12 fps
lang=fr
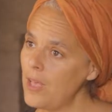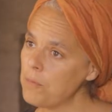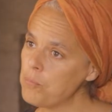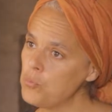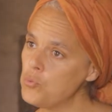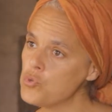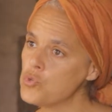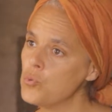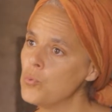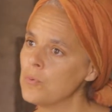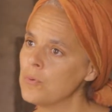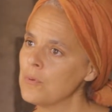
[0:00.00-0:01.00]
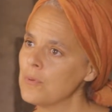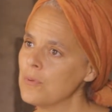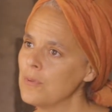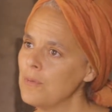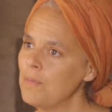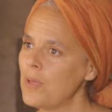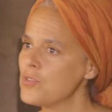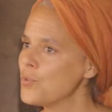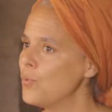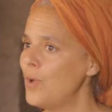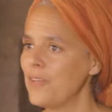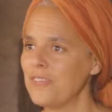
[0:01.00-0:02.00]
un peu de jeu, parce
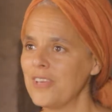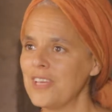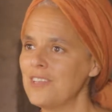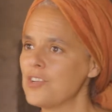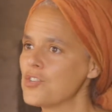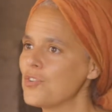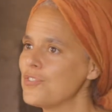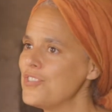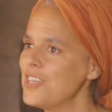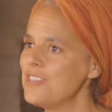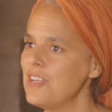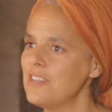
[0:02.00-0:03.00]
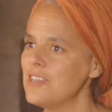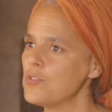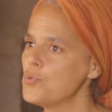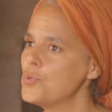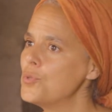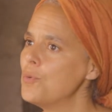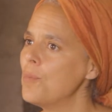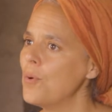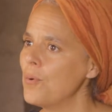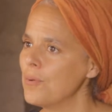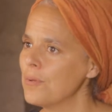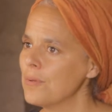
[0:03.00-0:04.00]
que l'intérêt d'un chantier, c'est les ajustements.